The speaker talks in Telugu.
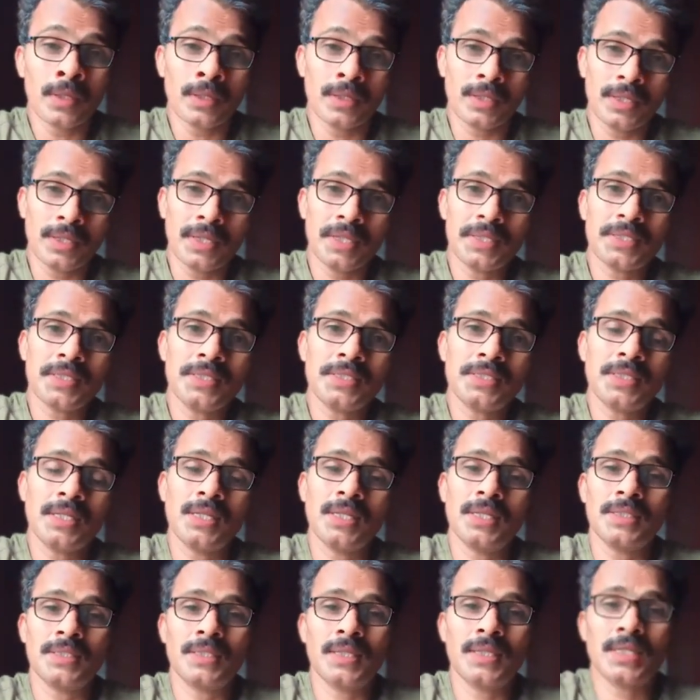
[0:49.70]
ఈ
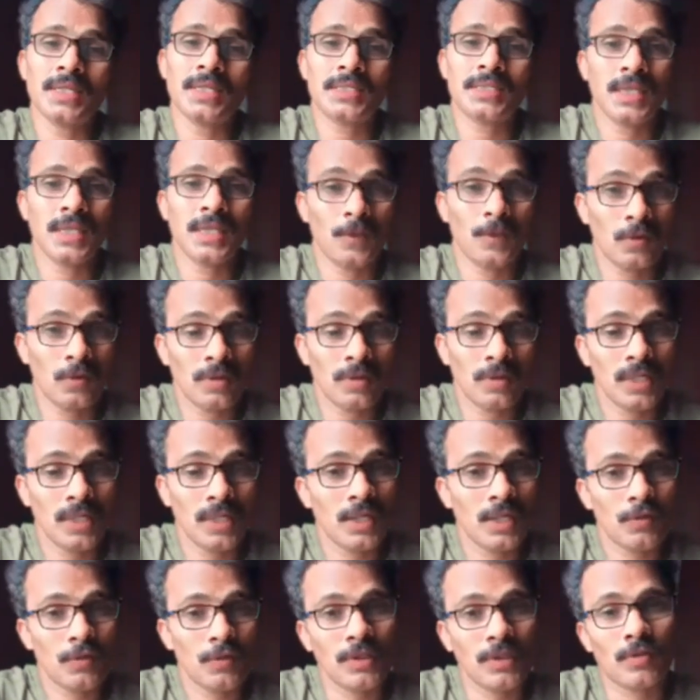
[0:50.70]
ఏజెన్సీలు ఏం చేస్తాయి లోకల్గా
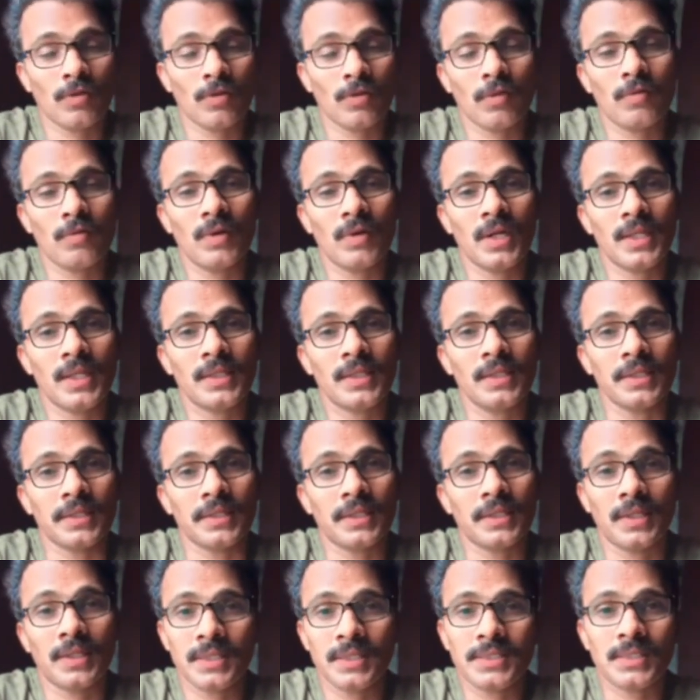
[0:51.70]
ఉన్న కుర్రవాళ్ళని
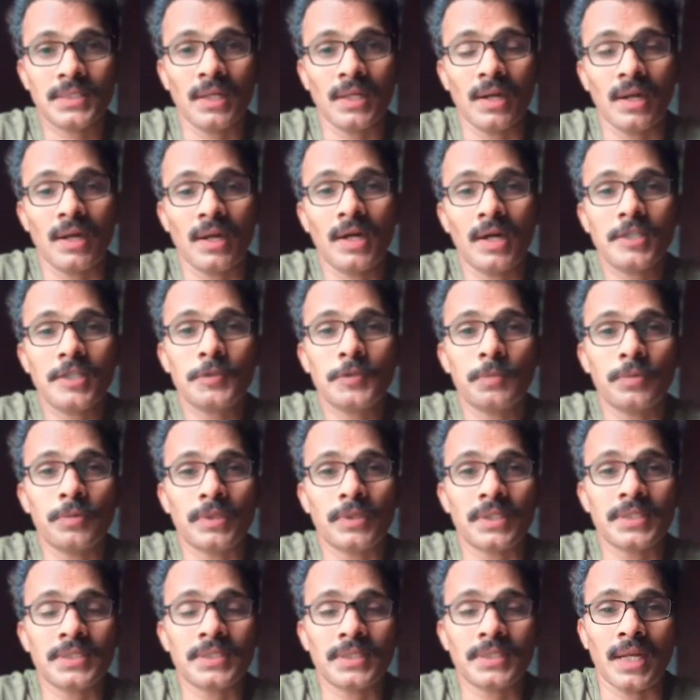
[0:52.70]
కాస్త ఆశ
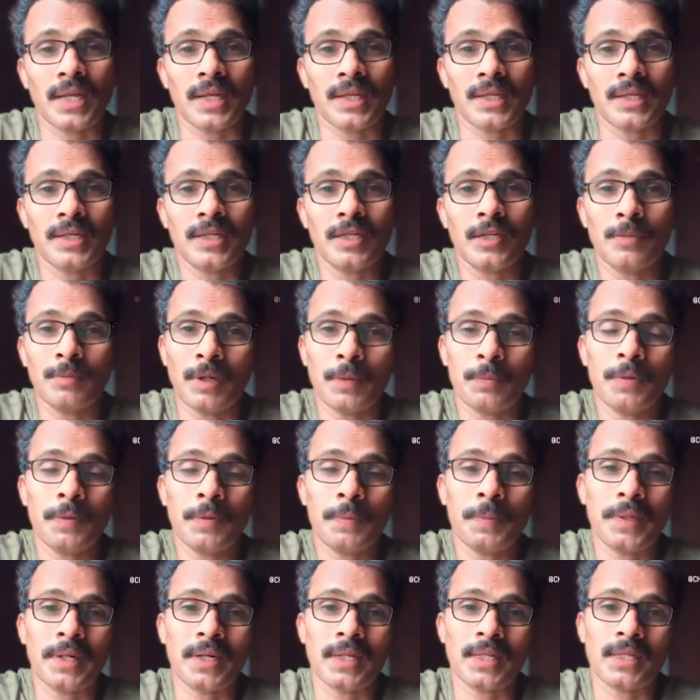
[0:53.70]
పుట్టిస్తాయి
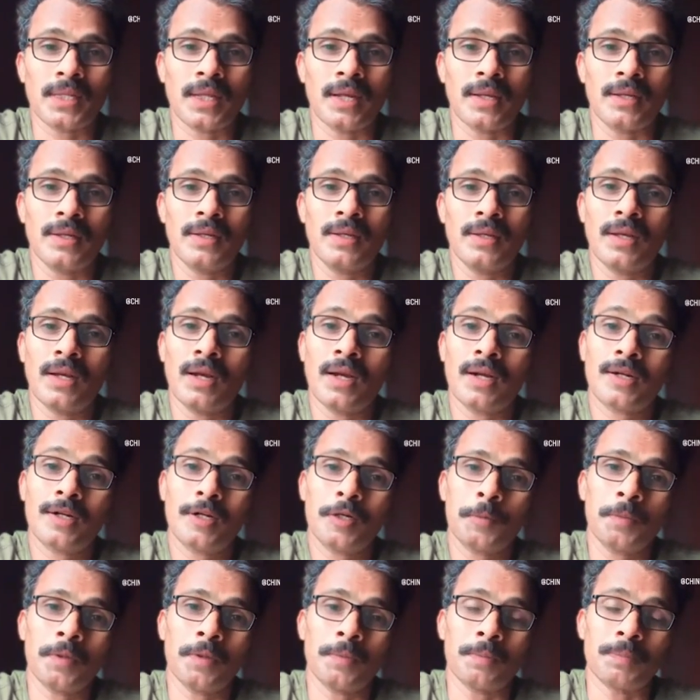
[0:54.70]
మభ్యపెడతాయి పెడతాయి
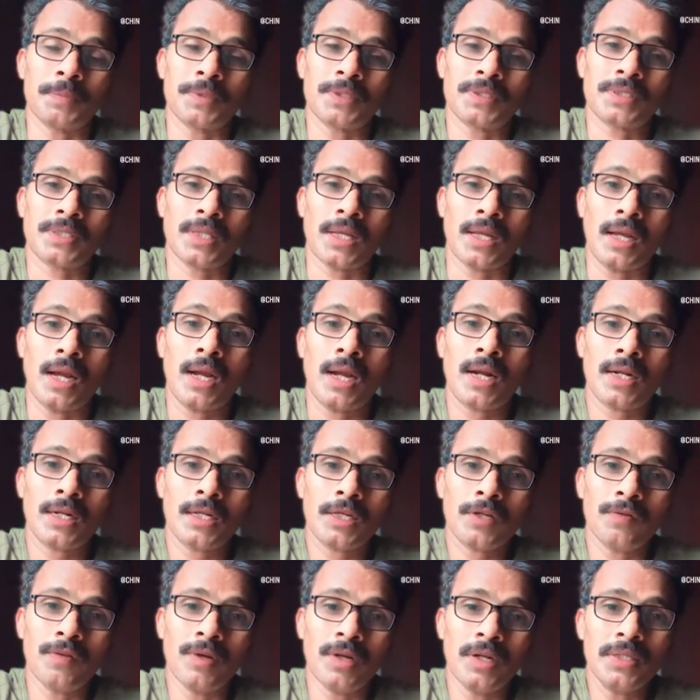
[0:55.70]
అక్కడికి పంపిస్తాయి
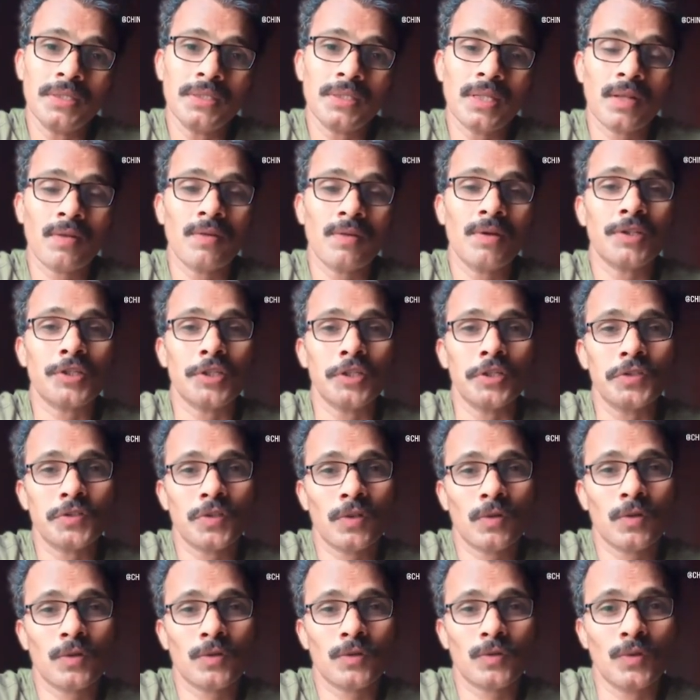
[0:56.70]
అక్కడికి వెళ్ళిన తర్వాత ఏం
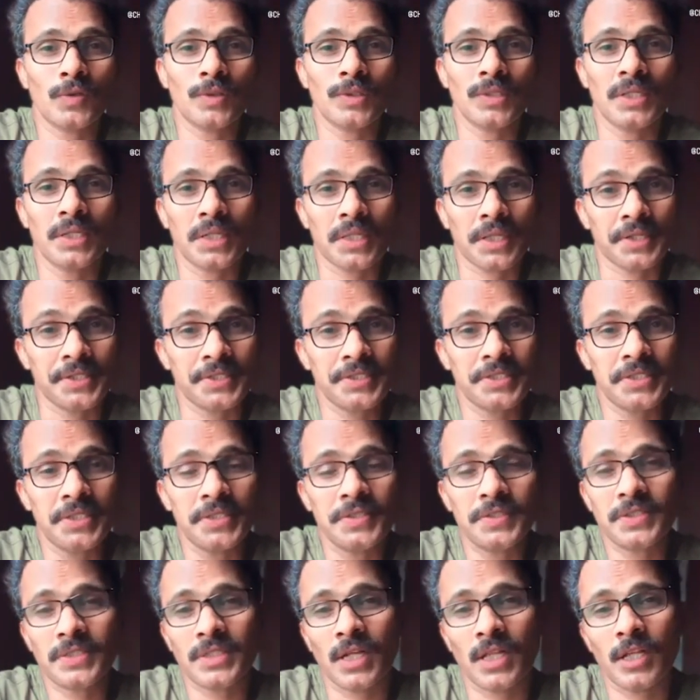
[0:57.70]
జరుగుతోంది
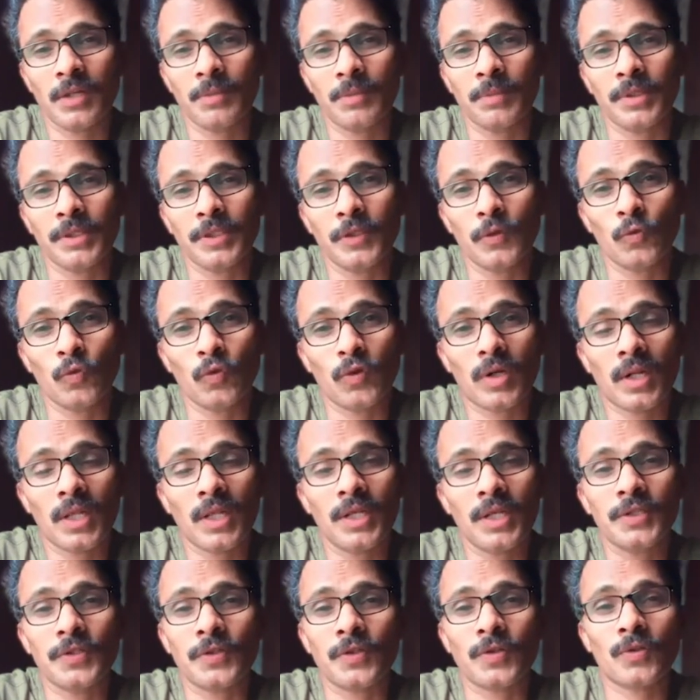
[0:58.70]
రష్యన్స్ చాలామంది
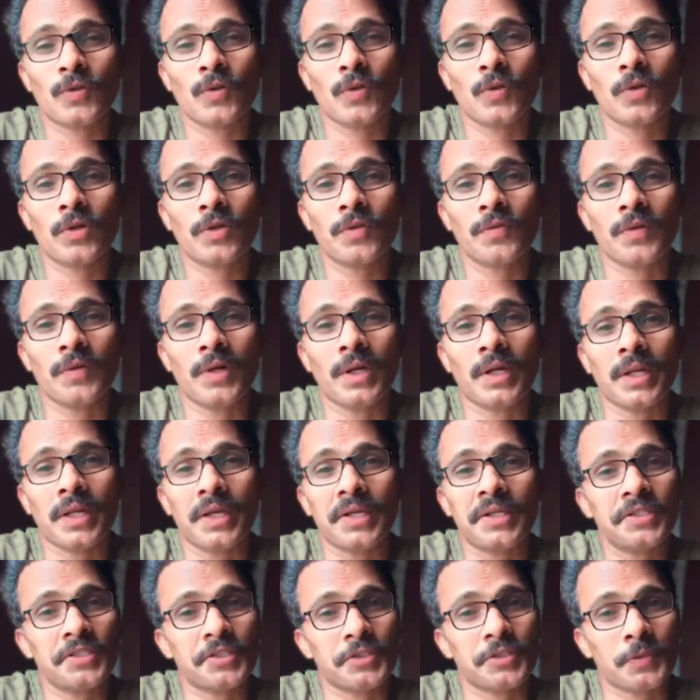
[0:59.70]
ఉక్రెయిన్ యుద్ధంలోకి
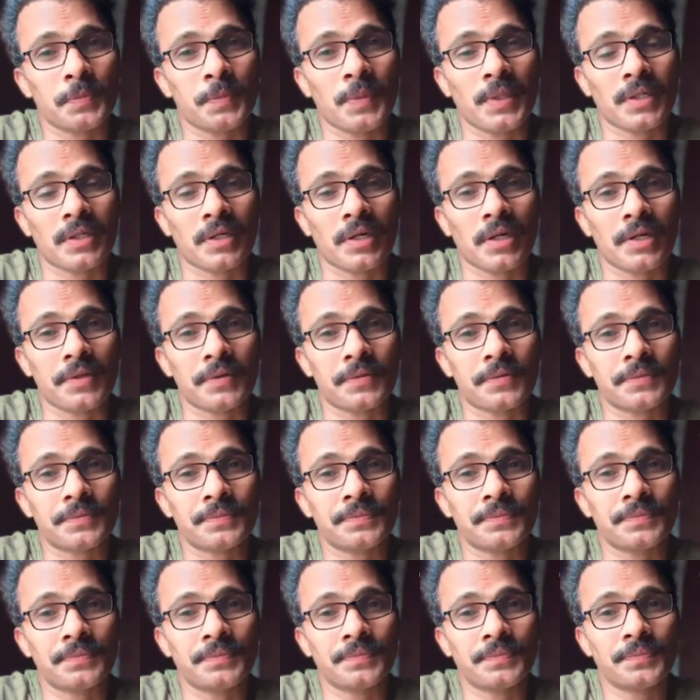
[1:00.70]
వెళ్ళటానికి ఇష్టపడలేదు
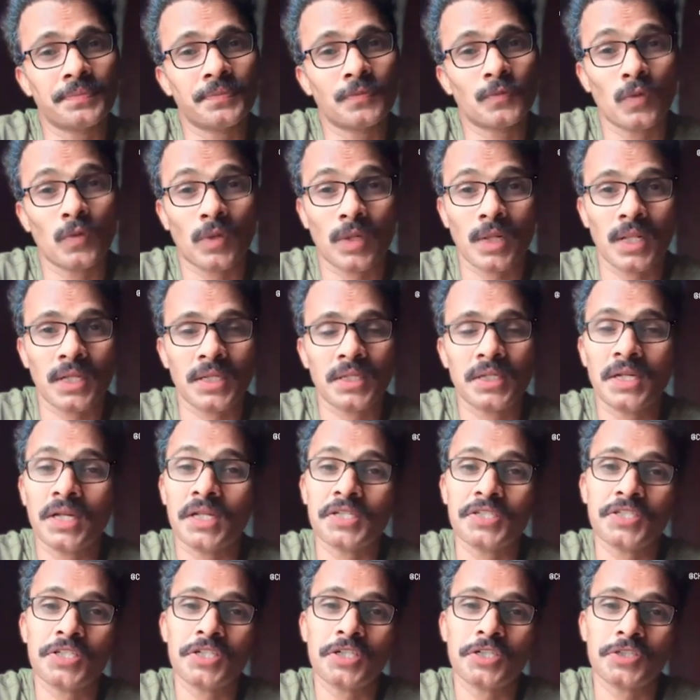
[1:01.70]
ఒక రకంగా
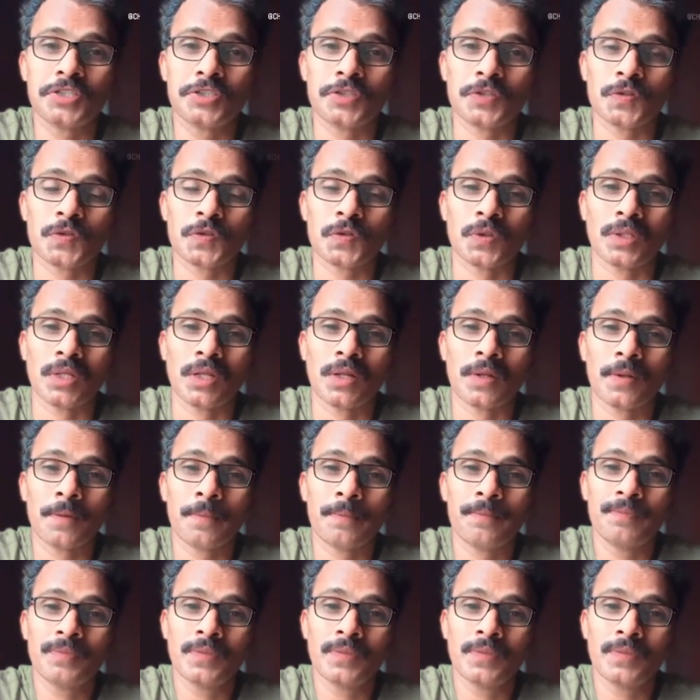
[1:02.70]
రిజెక్ట్ చేస్తున్నారు